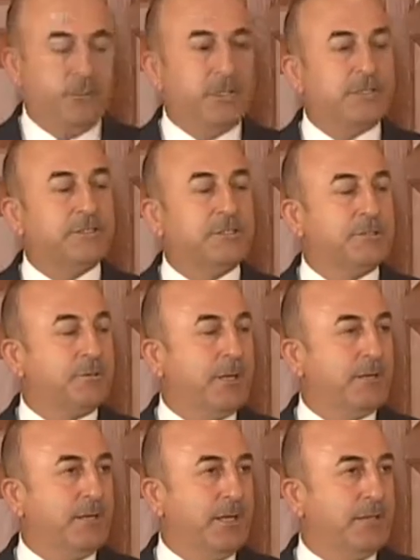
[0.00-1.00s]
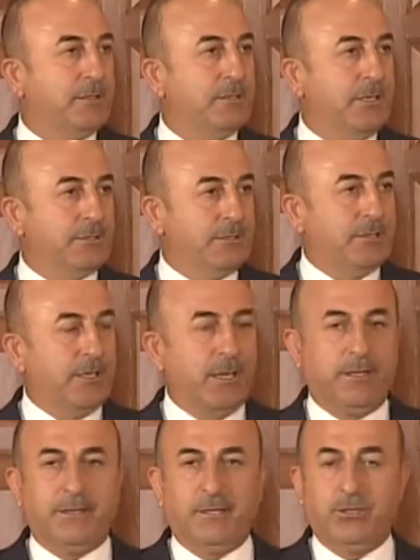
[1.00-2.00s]
Birleşmiş Milletler nezdinde
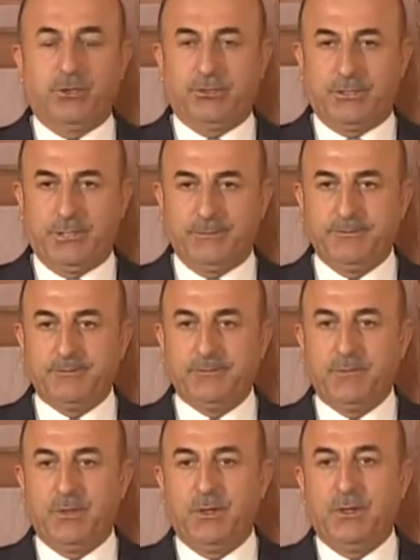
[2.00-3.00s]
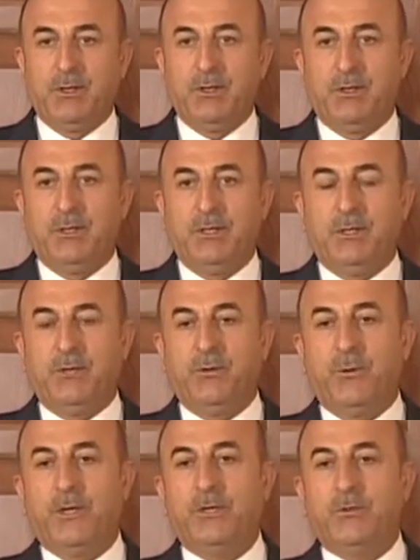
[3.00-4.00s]
yani New York'ta e,
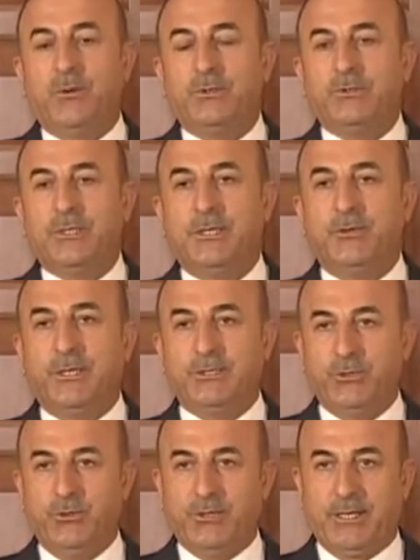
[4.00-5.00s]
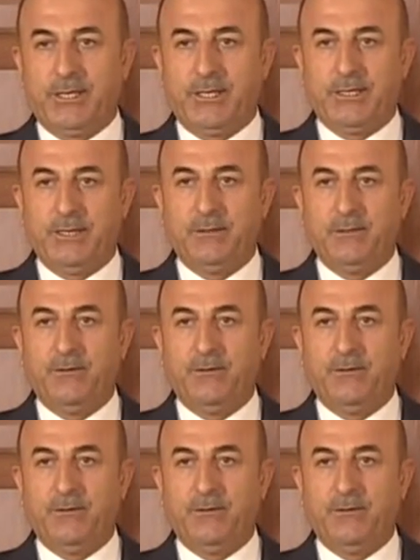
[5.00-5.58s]
Güvenlik Konseyi üyesi ülkelerle